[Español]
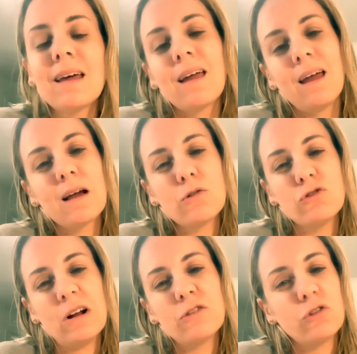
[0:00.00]
que es
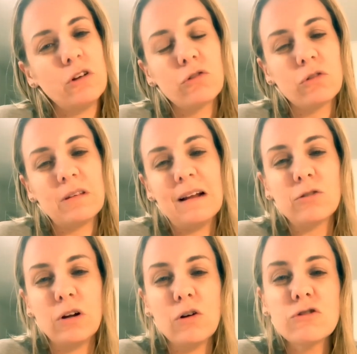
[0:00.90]
escuchar el sonido del,
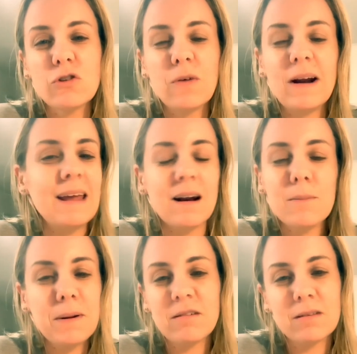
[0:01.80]
sonido del shofar y qué
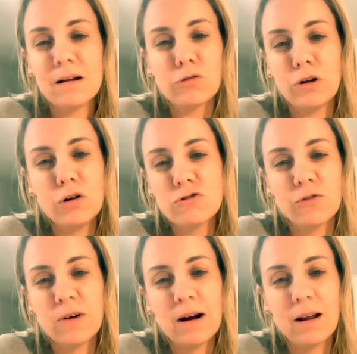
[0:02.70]
representa el sonido del
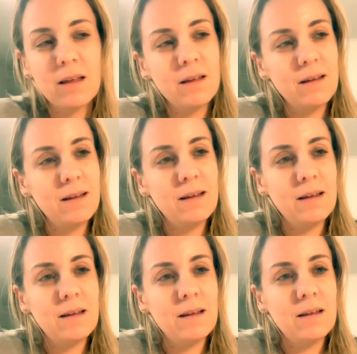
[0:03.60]
shofar
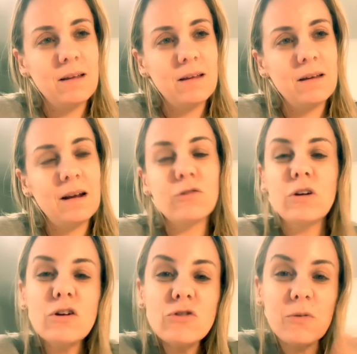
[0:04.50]
el
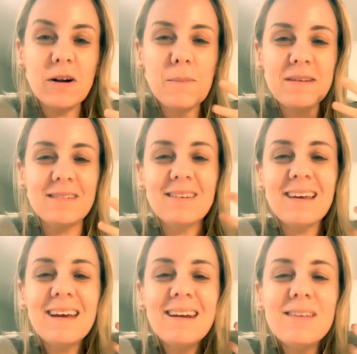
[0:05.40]
sonido del shofar representa ese
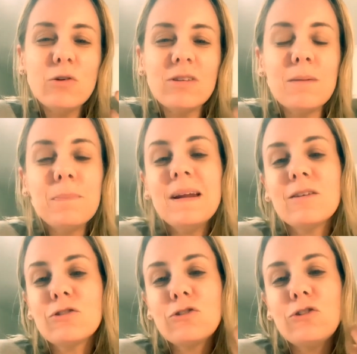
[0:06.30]
grito, esa
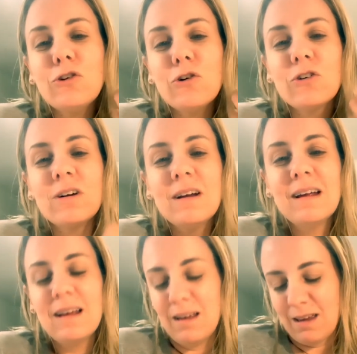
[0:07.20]
inspiración,
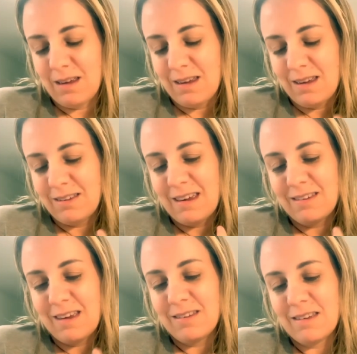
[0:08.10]
e,
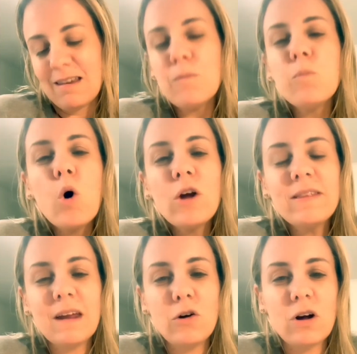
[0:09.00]
e, esa, voz
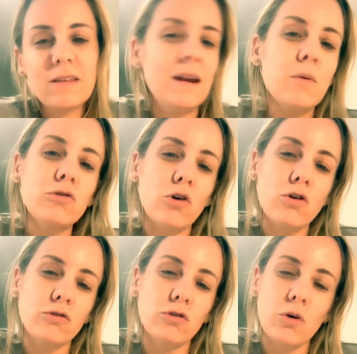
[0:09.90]
interior que tenemos todos
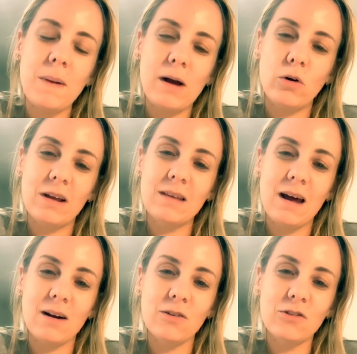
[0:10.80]
nosotros para
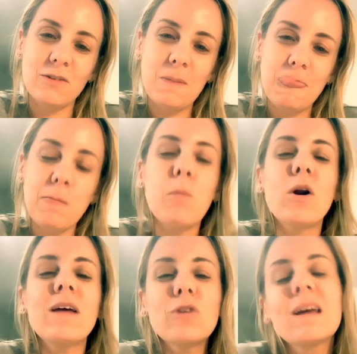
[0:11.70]
conectarnos. Por
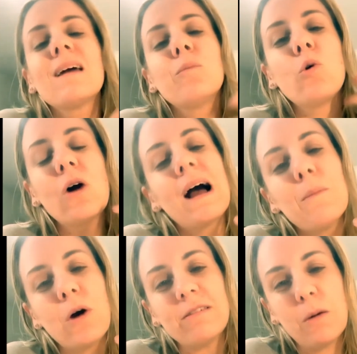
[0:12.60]
eso es que
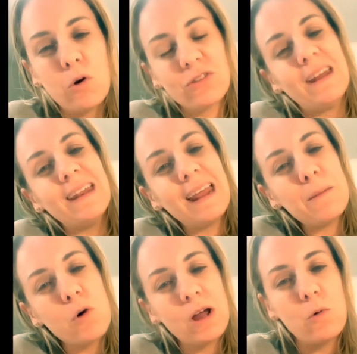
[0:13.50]
buscamos esa voz,
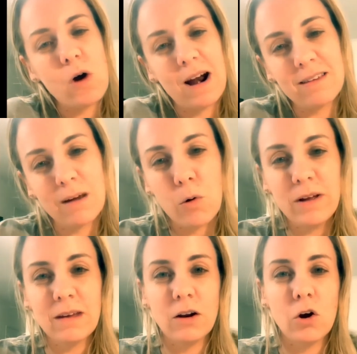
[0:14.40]
tenemos que buscar esa voz
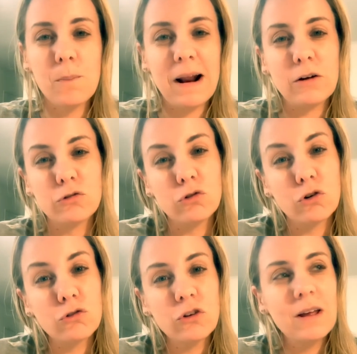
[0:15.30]
interior para
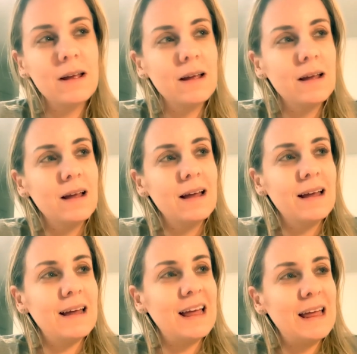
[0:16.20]
nosotros
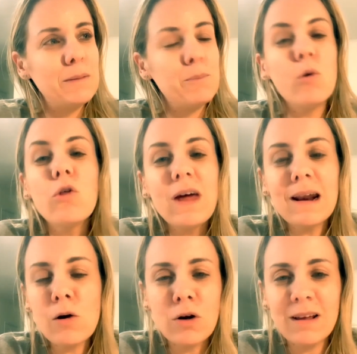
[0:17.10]
poder
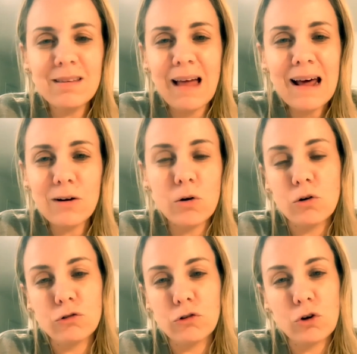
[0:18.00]
reconectarnos con
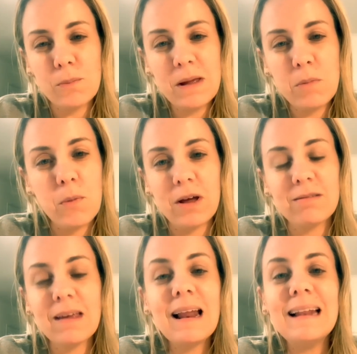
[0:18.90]
nosotros mismos, porque
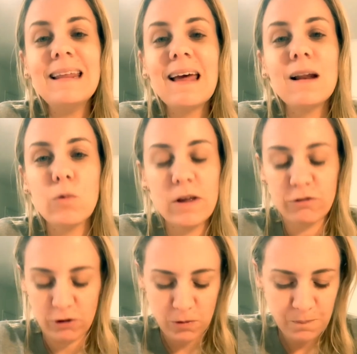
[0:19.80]
este es el día del
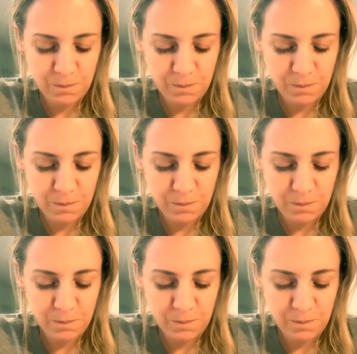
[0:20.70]
juicio.